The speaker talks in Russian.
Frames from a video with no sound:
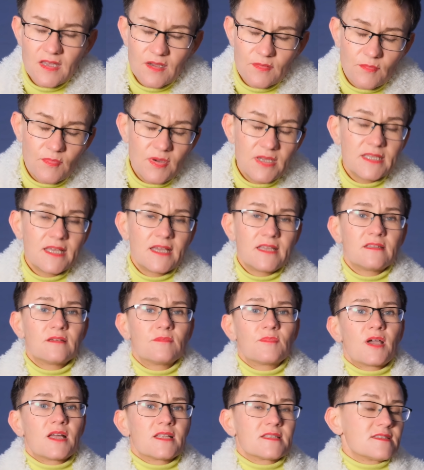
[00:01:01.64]
мы на
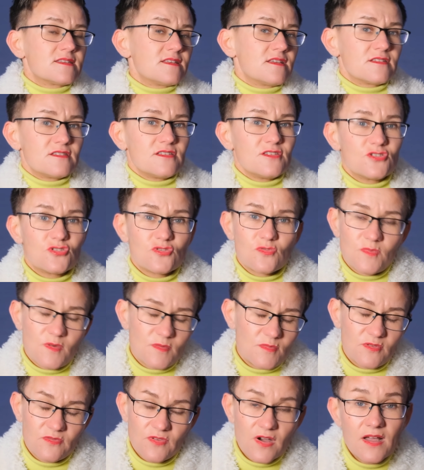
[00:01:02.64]
этом концерте еще
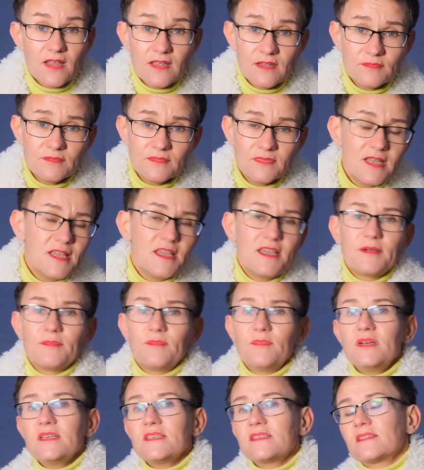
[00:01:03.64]
побываем,
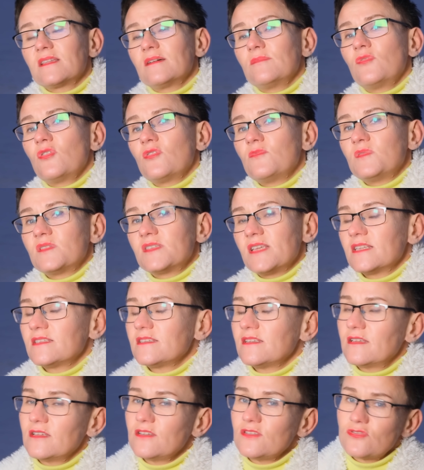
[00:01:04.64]
мы с тобой
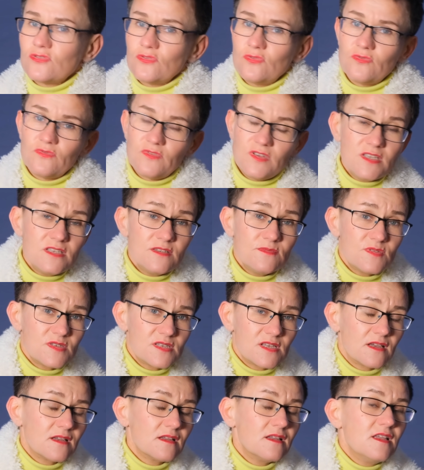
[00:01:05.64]
обязательно еще
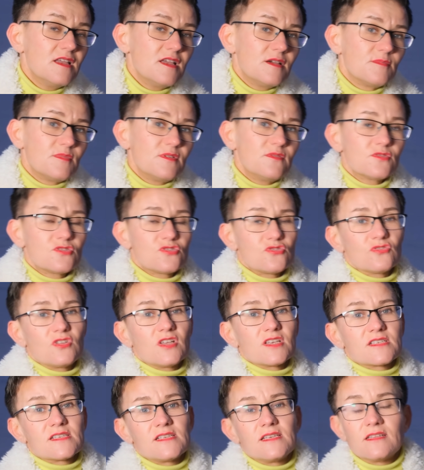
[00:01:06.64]
увидимся, мы вот
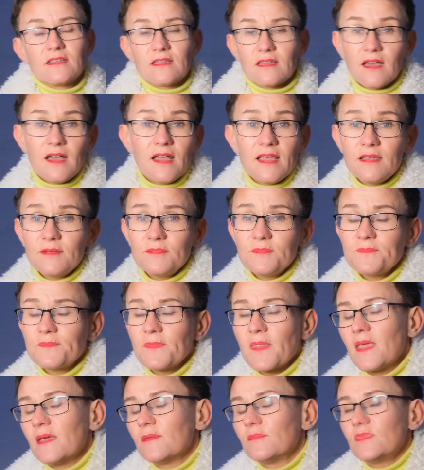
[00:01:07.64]
сюда слетаем,
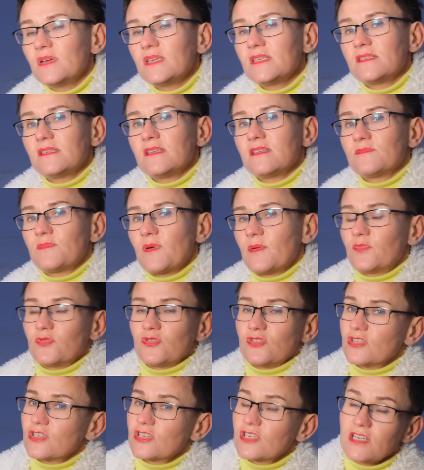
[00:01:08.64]
мы здесь
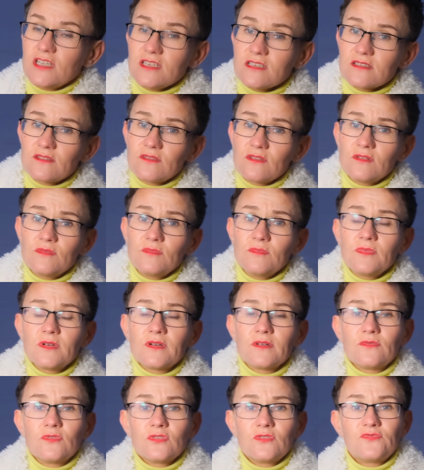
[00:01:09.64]
попутешествуем.
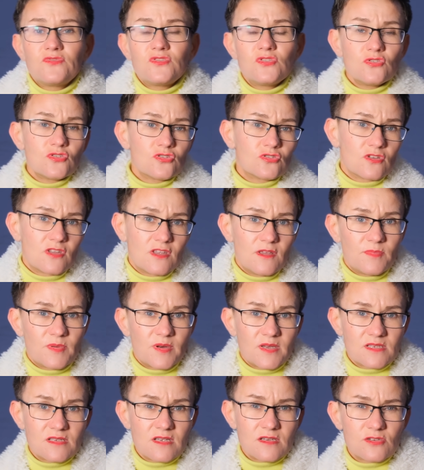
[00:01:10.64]
Вот все, что не
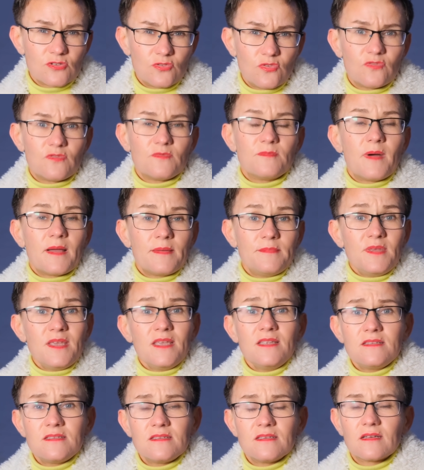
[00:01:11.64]
произошло в
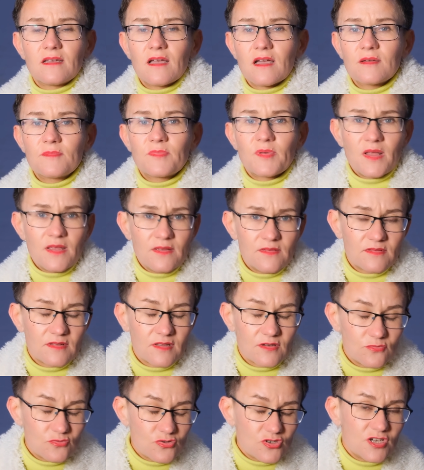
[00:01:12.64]
моменте, как
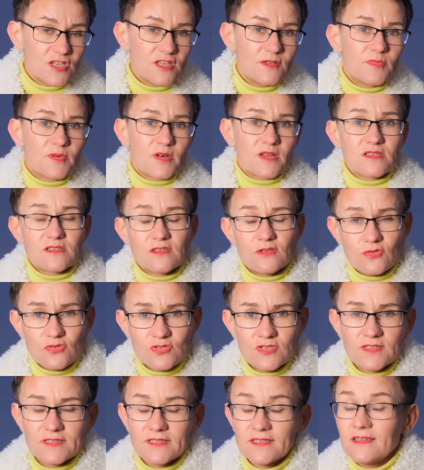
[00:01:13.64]
правило, уже не происходит